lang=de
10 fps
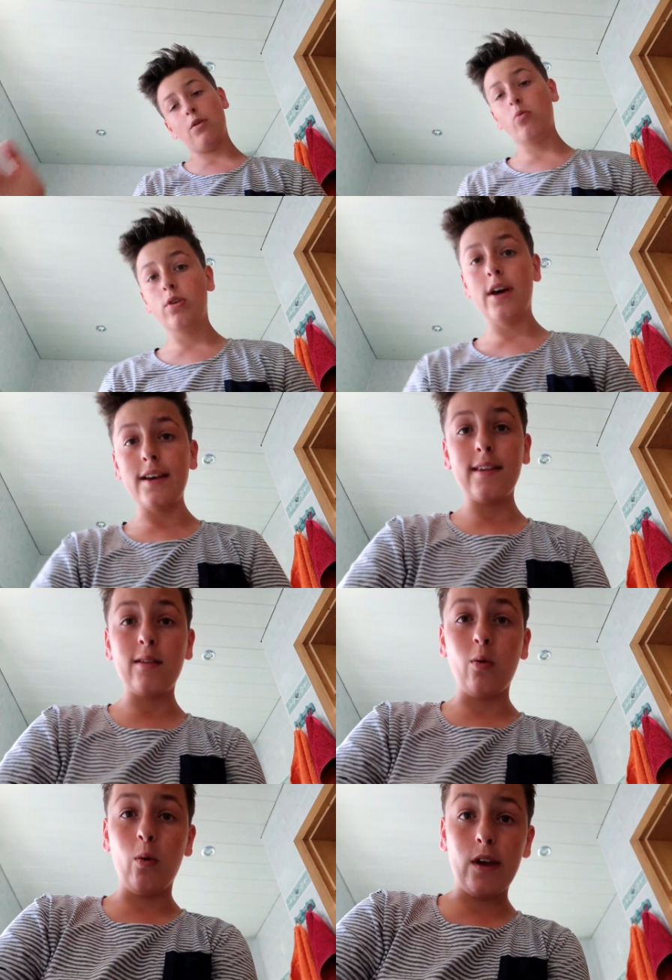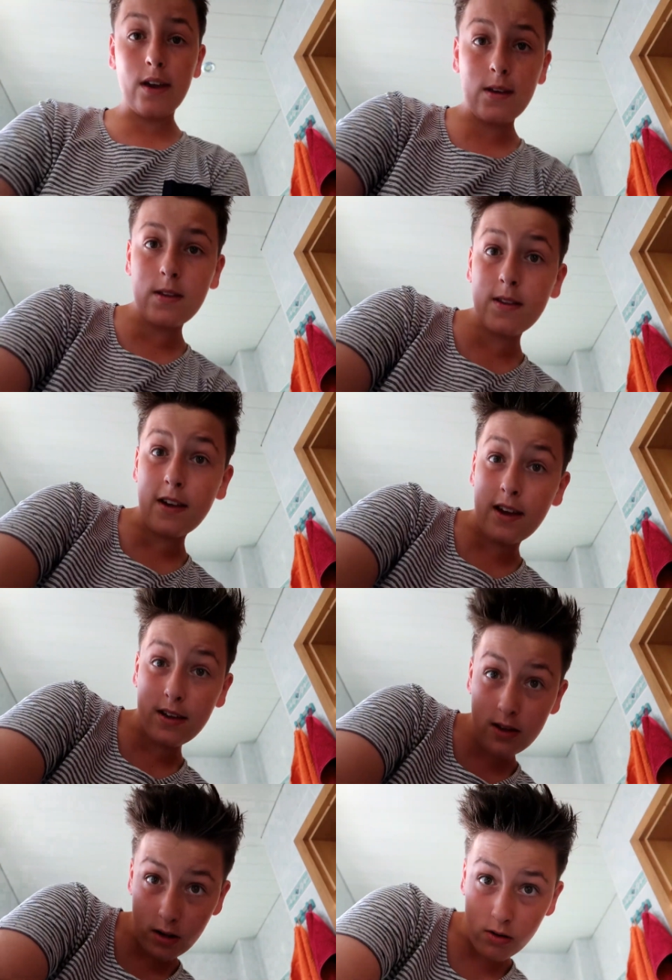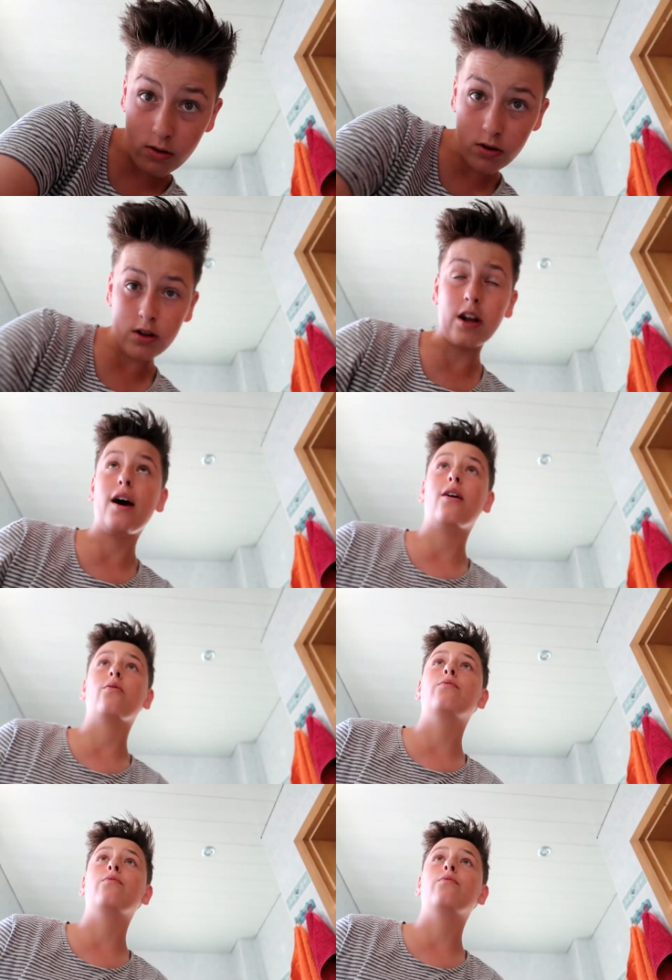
mal nur das Zeug. Das reicht ja auch. Na,